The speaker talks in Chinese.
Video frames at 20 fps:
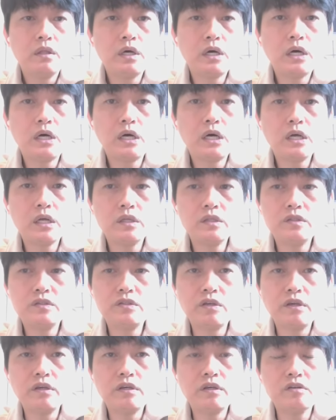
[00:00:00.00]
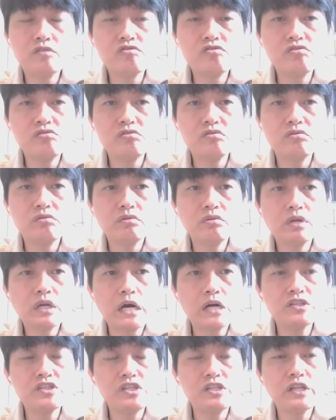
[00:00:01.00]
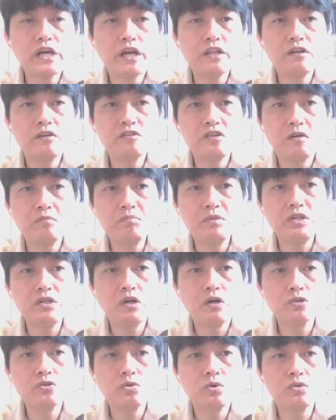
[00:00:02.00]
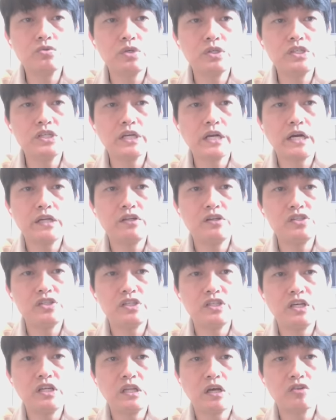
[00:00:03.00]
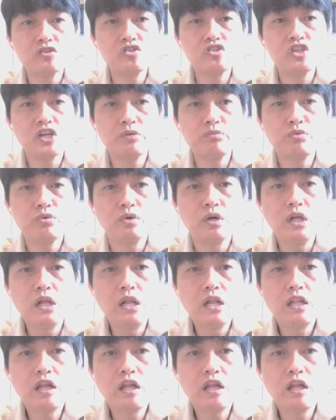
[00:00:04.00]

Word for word: 那这个是刚进来的陈迷哦，说最近看了几天老师节目，